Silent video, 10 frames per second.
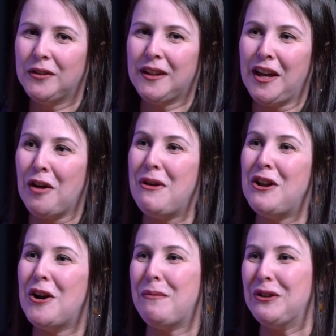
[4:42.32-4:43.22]
quem é a
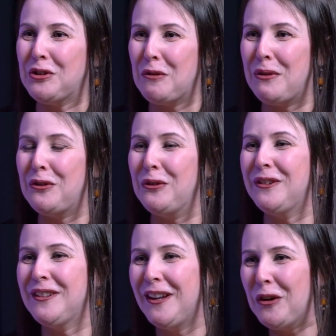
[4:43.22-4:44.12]
melhor pessoa para
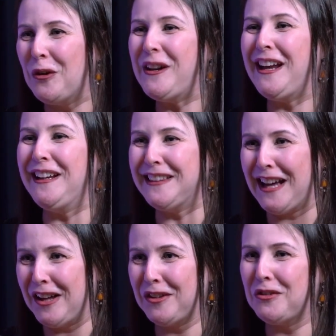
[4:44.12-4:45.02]
nos
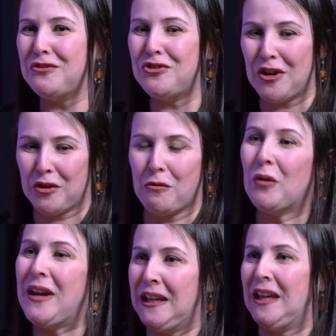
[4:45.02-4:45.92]
orientar? Já,
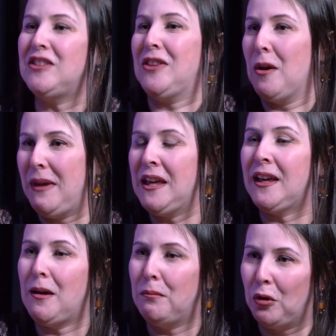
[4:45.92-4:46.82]
alguém que também
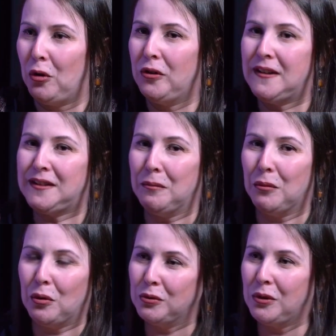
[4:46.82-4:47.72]
quebrou nesse
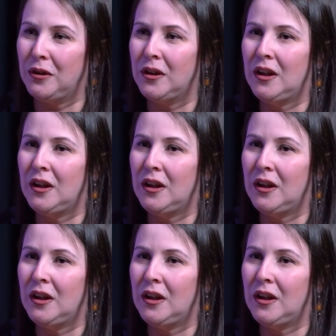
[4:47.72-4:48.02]
mundo